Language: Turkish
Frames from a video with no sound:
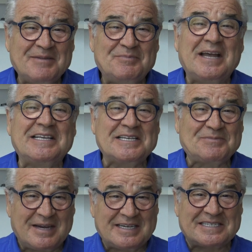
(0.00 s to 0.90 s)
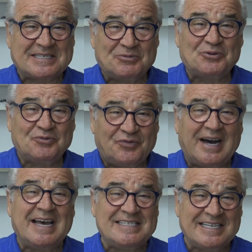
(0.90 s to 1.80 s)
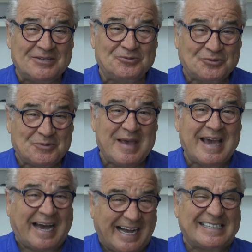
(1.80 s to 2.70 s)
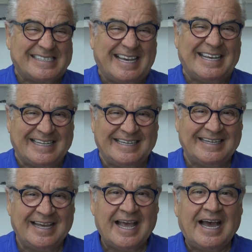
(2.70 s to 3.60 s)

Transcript: Merkez Bankası bugün faizleri düşürmeye kalksaydı